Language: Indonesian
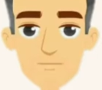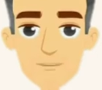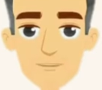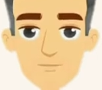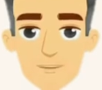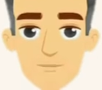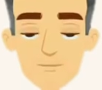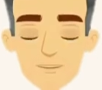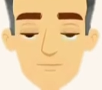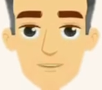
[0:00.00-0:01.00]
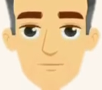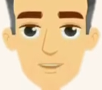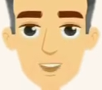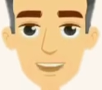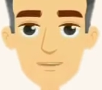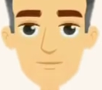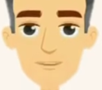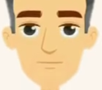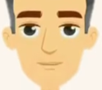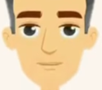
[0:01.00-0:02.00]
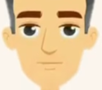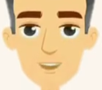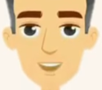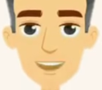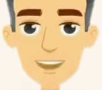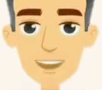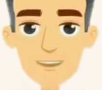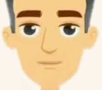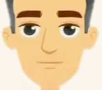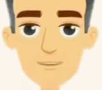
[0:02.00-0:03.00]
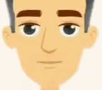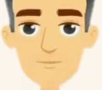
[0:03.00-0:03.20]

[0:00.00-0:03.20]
two, three. Only three